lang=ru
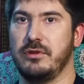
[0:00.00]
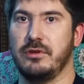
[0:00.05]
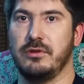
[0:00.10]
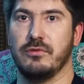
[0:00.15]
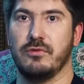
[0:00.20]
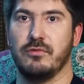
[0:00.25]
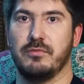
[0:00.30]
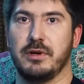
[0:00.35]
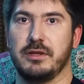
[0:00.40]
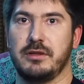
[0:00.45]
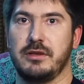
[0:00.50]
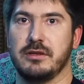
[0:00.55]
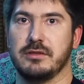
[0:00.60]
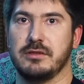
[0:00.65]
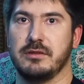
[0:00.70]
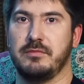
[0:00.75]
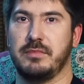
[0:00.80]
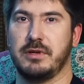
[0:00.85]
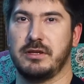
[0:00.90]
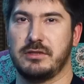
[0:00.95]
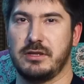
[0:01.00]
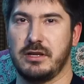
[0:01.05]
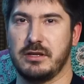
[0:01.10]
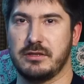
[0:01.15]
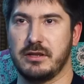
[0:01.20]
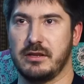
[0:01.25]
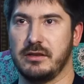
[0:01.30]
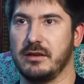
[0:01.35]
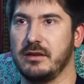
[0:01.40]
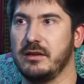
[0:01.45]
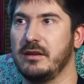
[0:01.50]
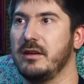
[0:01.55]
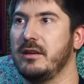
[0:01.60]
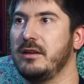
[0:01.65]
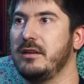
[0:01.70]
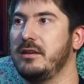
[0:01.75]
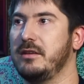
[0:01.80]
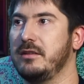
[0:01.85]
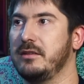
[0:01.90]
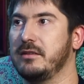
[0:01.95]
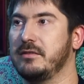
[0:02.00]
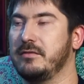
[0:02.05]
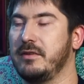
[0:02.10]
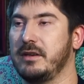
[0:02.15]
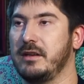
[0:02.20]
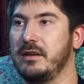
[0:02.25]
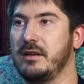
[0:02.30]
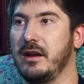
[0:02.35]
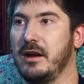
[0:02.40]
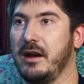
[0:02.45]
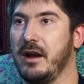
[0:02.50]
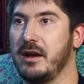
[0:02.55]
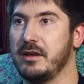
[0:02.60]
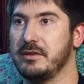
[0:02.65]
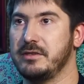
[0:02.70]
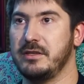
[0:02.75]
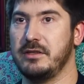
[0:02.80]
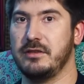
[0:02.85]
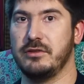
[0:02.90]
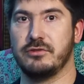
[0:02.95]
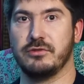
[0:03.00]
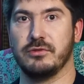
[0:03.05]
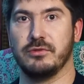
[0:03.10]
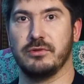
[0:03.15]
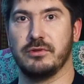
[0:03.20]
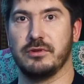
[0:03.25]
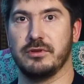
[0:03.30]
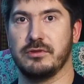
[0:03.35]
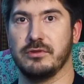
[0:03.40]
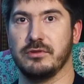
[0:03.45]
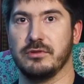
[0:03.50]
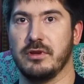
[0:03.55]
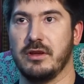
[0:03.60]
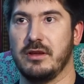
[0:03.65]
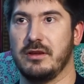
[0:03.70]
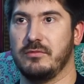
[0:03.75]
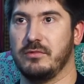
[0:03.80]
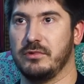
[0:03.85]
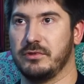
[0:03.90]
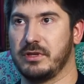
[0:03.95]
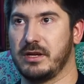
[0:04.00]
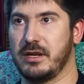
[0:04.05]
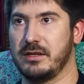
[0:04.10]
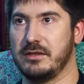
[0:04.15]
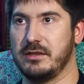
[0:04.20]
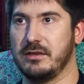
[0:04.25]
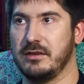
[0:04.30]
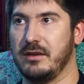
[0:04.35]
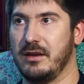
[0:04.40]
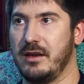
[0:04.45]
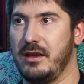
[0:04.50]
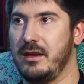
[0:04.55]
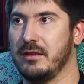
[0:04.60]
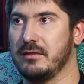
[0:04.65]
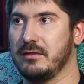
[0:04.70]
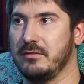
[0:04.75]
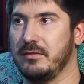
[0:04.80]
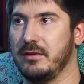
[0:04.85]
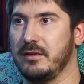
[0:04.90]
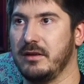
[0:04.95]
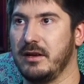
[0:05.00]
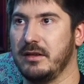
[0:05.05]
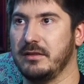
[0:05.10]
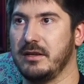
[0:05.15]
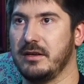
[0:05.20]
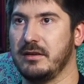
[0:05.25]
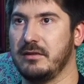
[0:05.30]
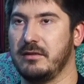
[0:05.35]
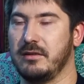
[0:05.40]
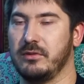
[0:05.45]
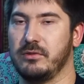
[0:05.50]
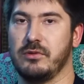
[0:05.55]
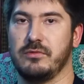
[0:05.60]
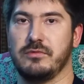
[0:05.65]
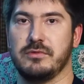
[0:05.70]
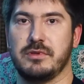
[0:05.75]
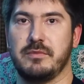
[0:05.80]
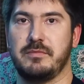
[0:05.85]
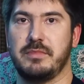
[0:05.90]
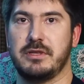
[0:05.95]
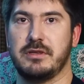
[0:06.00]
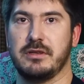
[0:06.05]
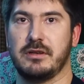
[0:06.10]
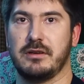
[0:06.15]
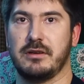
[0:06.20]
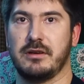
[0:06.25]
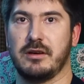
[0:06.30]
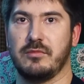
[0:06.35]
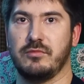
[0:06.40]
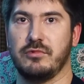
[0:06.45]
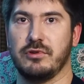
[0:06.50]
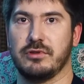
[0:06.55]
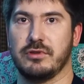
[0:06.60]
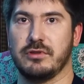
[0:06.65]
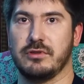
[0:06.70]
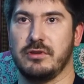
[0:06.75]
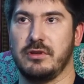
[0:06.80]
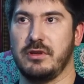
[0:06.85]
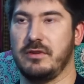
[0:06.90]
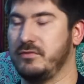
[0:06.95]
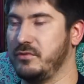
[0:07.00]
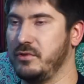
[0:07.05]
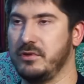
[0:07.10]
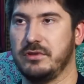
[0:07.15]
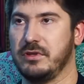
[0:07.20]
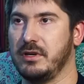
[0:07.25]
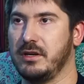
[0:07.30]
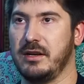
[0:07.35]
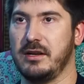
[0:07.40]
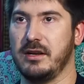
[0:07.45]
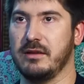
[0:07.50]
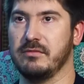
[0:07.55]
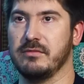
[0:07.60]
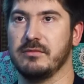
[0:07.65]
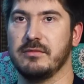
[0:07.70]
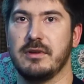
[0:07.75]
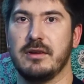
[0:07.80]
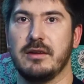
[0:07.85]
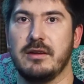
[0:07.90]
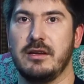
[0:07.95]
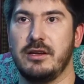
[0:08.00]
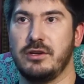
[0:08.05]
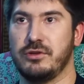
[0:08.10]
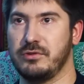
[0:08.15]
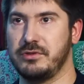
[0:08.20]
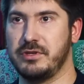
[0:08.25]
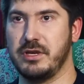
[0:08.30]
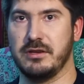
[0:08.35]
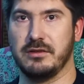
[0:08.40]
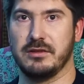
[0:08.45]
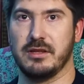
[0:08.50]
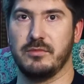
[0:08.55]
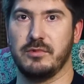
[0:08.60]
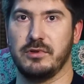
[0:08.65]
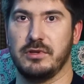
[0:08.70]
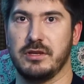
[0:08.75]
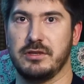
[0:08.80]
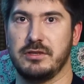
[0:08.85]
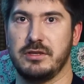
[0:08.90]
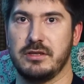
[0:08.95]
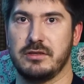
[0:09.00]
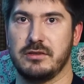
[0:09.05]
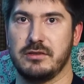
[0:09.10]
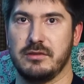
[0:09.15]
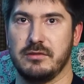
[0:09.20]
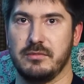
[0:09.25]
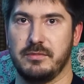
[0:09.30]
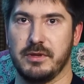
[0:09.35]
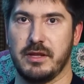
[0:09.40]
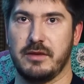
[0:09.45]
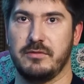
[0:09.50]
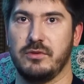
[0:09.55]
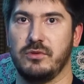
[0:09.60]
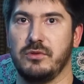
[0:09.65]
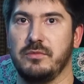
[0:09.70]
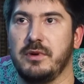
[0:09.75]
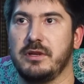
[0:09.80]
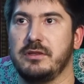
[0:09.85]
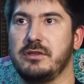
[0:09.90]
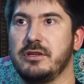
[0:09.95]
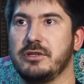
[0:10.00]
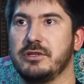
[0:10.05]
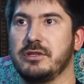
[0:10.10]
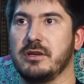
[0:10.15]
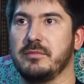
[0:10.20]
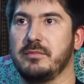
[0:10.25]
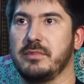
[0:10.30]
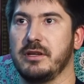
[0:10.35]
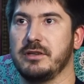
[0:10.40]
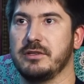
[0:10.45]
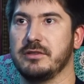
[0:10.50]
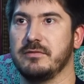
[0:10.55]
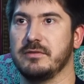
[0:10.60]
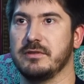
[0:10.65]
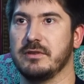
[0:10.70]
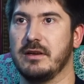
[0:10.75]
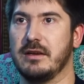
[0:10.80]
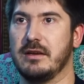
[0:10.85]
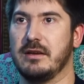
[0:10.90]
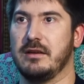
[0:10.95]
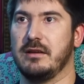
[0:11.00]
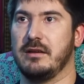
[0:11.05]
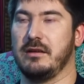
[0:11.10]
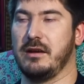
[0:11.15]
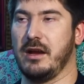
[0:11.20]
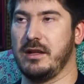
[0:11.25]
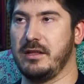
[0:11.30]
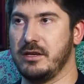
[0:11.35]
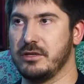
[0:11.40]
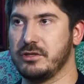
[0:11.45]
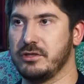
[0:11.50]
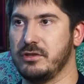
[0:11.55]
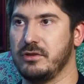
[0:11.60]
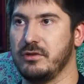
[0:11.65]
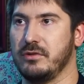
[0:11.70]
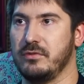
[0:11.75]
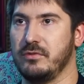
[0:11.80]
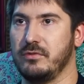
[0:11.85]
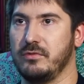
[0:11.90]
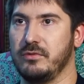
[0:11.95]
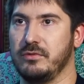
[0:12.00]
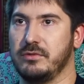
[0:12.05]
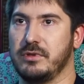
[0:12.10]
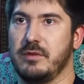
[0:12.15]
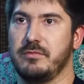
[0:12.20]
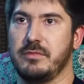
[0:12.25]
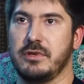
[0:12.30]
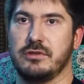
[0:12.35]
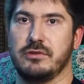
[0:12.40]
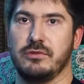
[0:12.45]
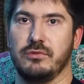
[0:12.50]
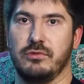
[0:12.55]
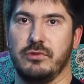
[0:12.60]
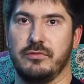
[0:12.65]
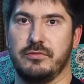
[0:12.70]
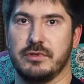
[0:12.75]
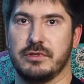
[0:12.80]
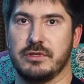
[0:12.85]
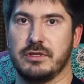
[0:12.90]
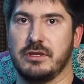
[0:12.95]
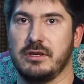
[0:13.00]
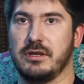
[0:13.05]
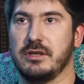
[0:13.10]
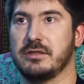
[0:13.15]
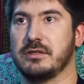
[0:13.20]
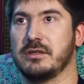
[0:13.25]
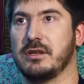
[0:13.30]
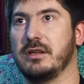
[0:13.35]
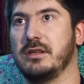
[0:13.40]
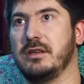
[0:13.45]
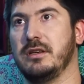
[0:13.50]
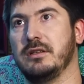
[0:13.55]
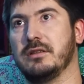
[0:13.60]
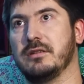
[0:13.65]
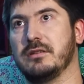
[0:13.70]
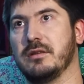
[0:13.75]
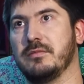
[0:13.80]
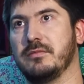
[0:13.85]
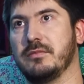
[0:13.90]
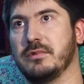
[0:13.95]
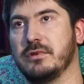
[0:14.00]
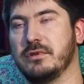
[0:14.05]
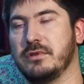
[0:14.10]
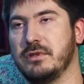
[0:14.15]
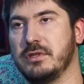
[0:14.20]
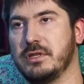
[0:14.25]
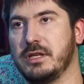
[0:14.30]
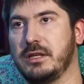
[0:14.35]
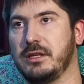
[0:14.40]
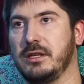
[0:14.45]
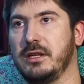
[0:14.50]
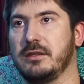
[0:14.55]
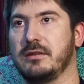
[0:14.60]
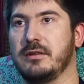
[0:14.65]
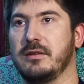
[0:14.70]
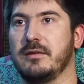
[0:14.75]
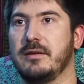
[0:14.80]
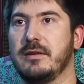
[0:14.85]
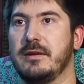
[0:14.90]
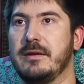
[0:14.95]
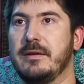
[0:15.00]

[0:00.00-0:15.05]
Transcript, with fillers: нее у подъезда презрительно и не говорили, ага, синий чулок идет. Вот ради этого она готова за пятерых работать, и все это на халяву. Еще деньги домой носить, половину ипотечки оплачивать. Конечно, там есть офис, есть какие-то там интернеты.